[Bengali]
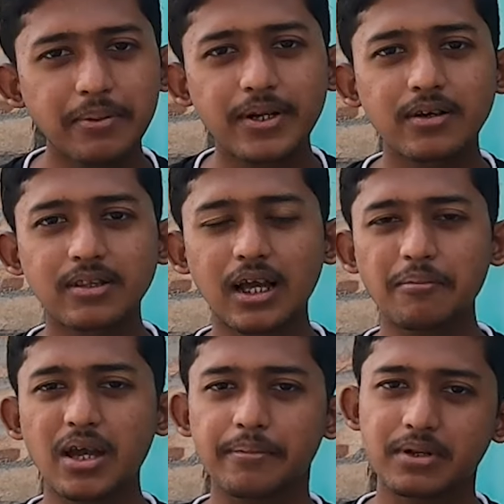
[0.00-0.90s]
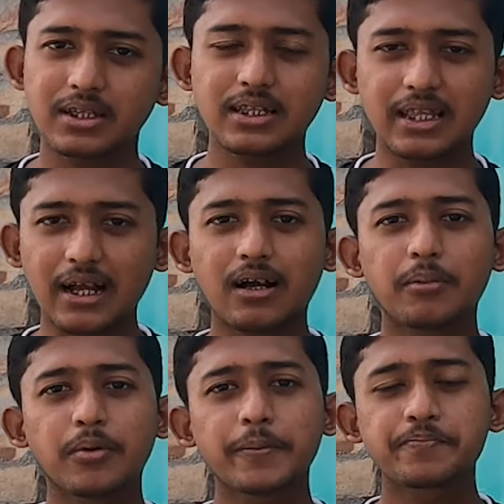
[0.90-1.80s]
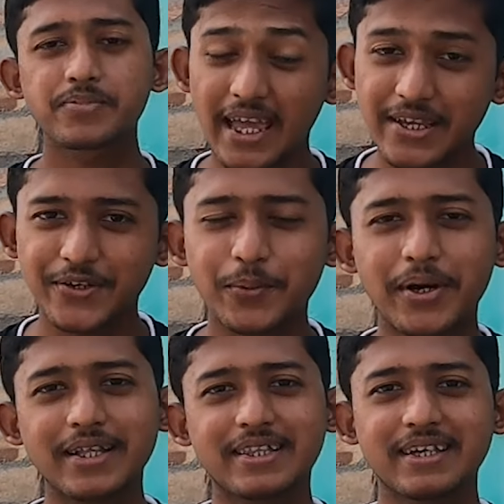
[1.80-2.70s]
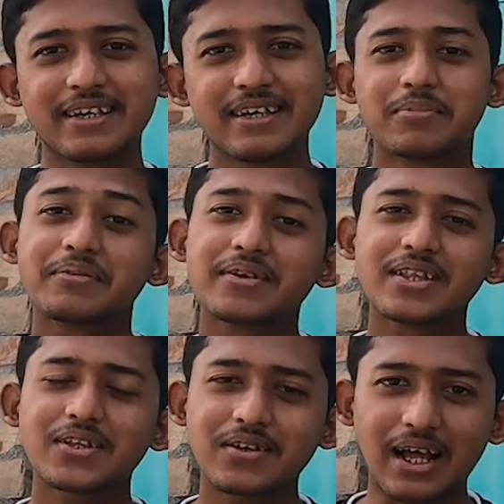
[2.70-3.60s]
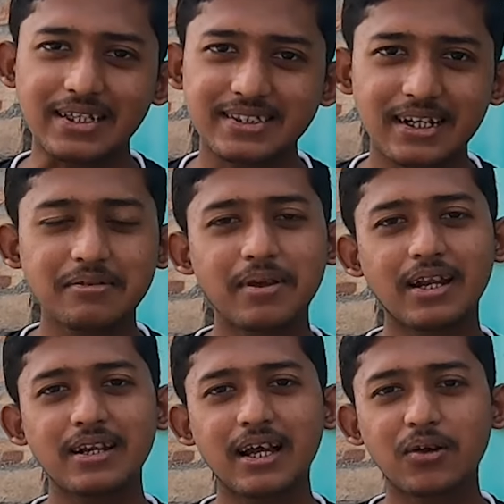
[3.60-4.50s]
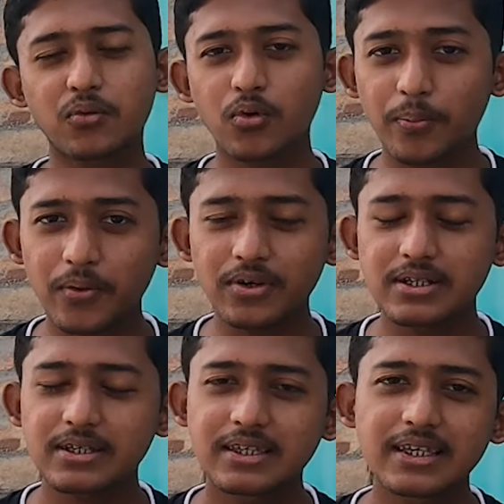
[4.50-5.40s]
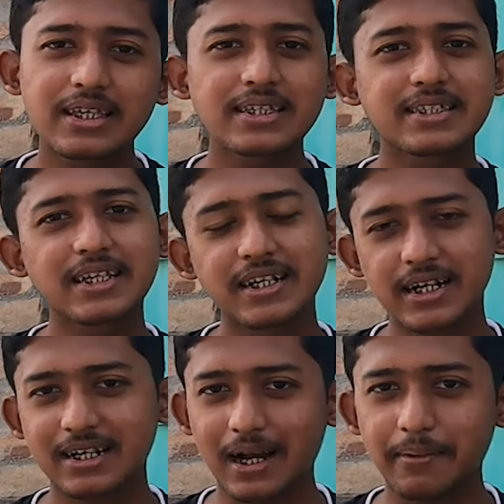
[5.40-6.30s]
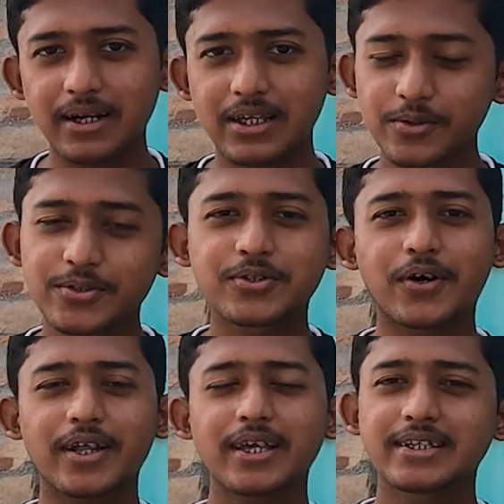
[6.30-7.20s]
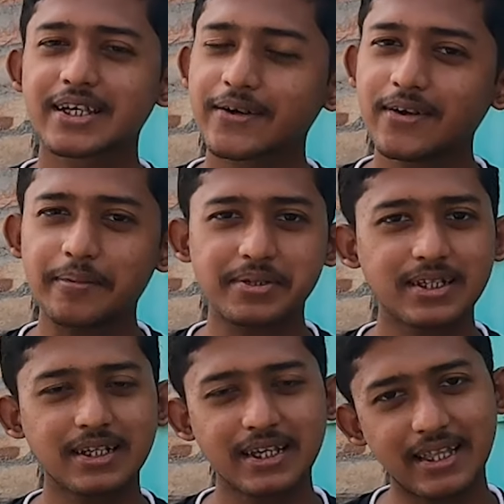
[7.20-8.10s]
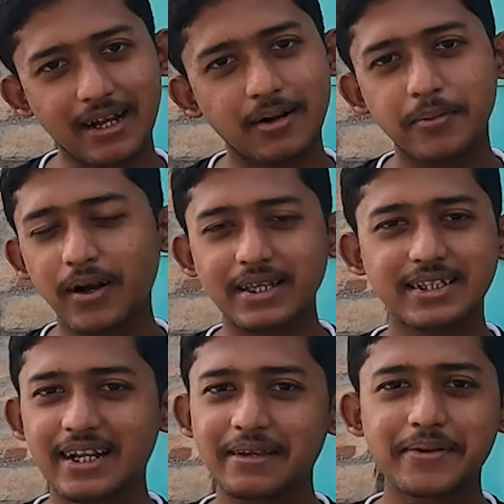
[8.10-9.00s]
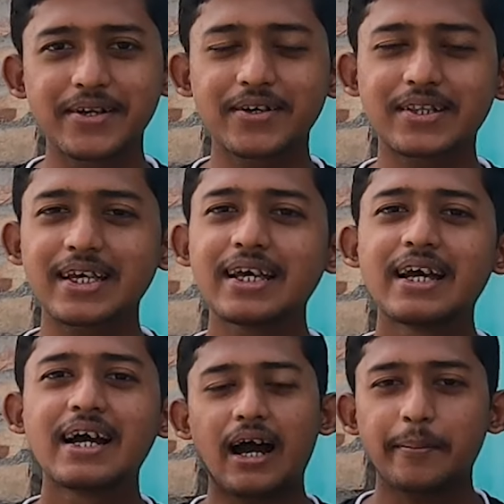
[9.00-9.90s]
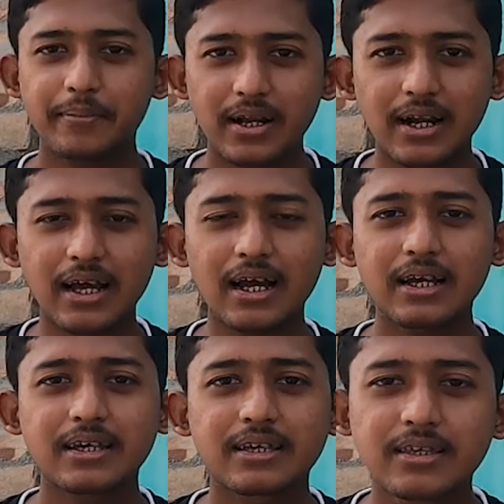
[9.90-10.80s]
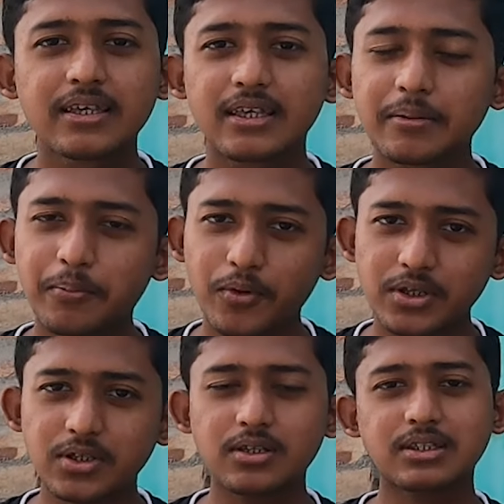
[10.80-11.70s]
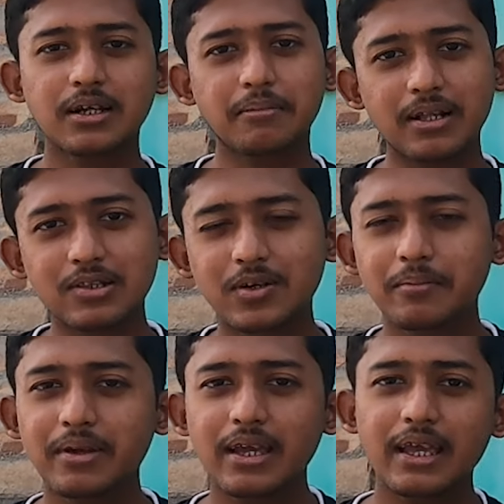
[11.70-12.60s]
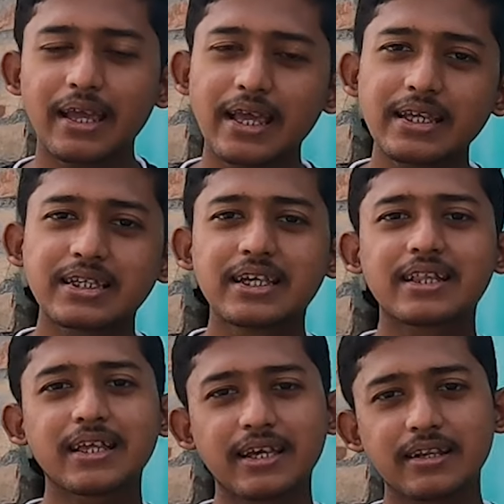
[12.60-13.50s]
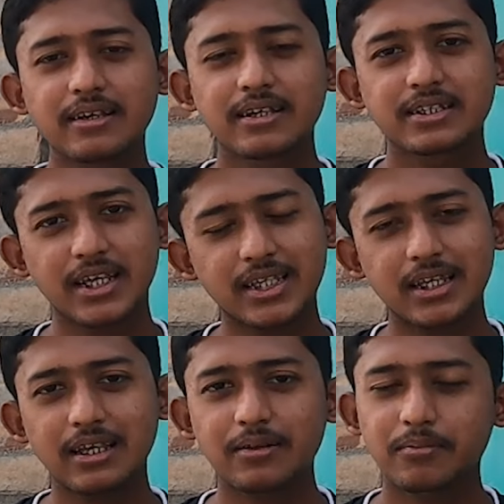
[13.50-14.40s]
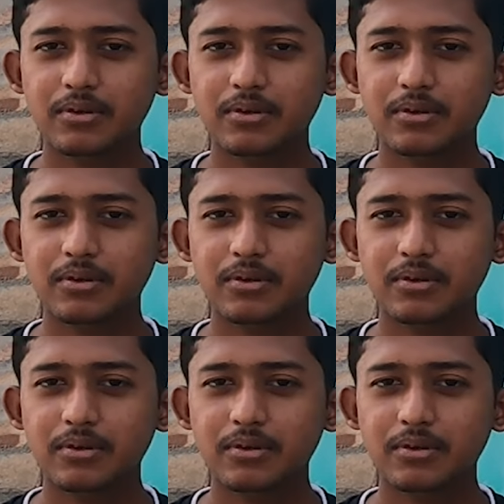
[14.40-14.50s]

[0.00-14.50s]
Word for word: এই ভিডিওতে আমি আপনাদের দেখাবো এই সময়তে বিভিন্ন নার্সারি ম্যানরা গোপন কি কি সিক্রেট খাবার ইউজ করে সেগুলো আপনাদেরকে দেখাবো আজকের এই ভিডিওতে ভিডিওতে আপনারা কি কি পরিচর্যার মাধ্যমে এই শীতের শেষে